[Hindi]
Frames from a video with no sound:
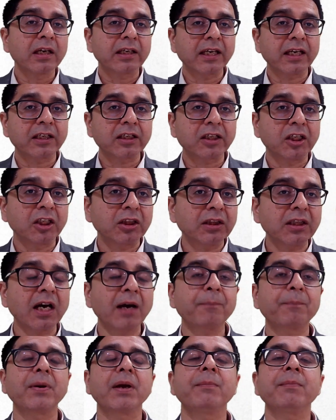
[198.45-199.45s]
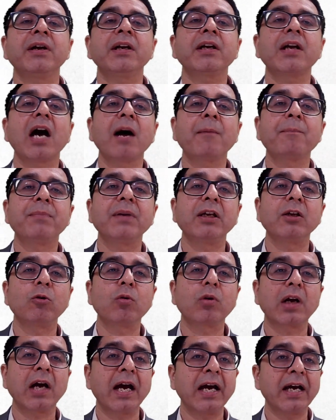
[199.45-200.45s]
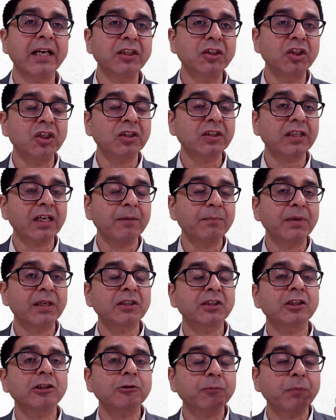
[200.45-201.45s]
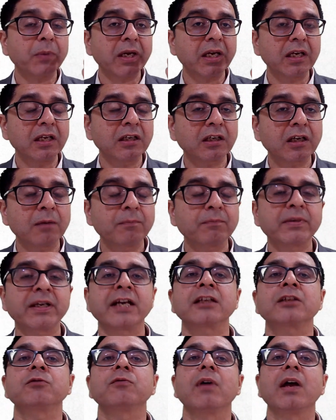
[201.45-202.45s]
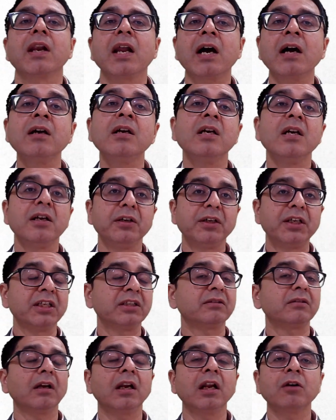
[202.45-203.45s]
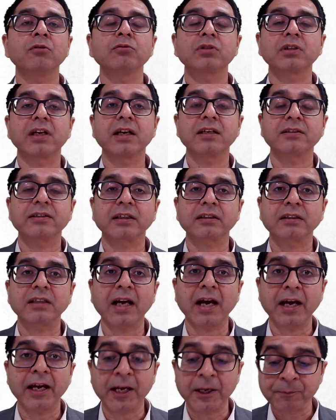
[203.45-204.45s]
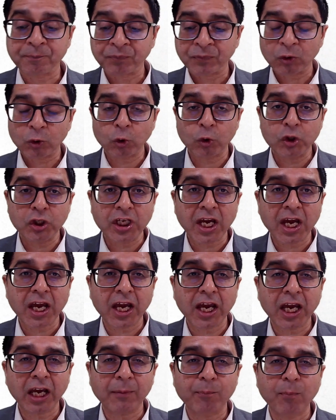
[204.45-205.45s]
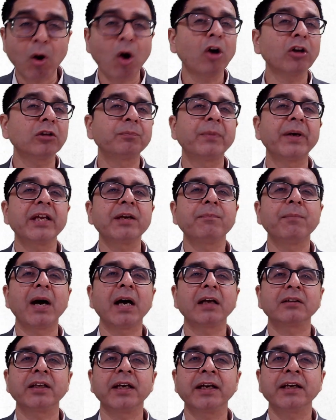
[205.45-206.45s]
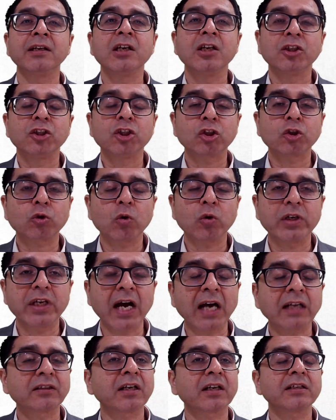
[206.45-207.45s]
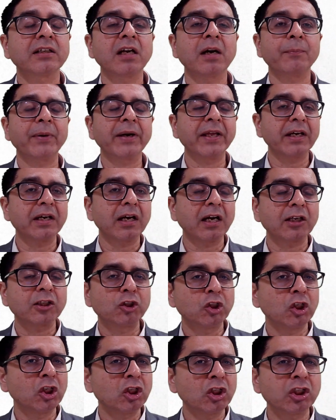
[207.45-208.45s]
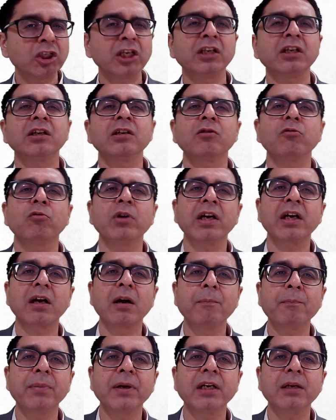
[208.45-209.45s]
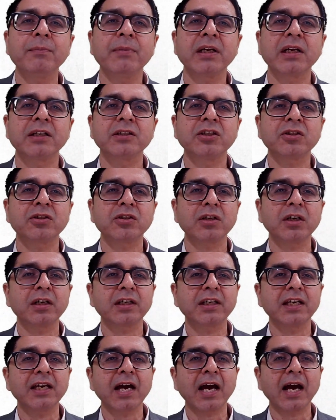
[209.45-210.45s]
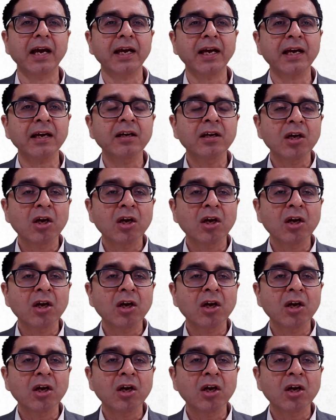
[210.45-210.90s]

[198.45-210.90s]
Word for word: कि कितना पेमेंट आपने रोका है जिसके बेसिस पे इनकम टैक्स वाला डिसअलाउंस कर सकता है तो ये एक बहुत बड़ी बात है जिसको याद रखना पड़ेगा जिन जिन्होंने कंपनी में रजिस्टर्ड किया है